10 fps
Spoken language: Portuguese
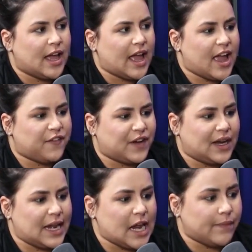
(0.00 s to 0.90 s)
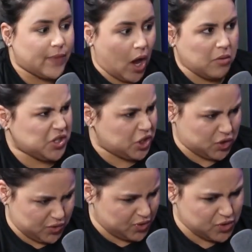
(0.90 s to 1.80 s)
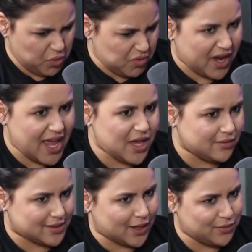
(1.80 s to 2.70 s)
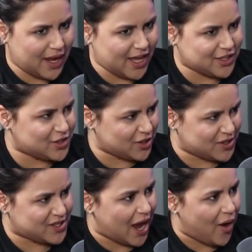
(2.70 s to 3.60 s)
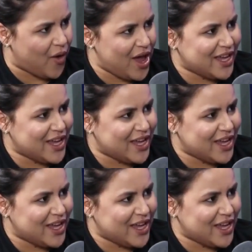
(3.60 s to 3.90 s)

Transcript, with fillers: é, falaria: Não, Jesus, nunca ia usar uma rede social.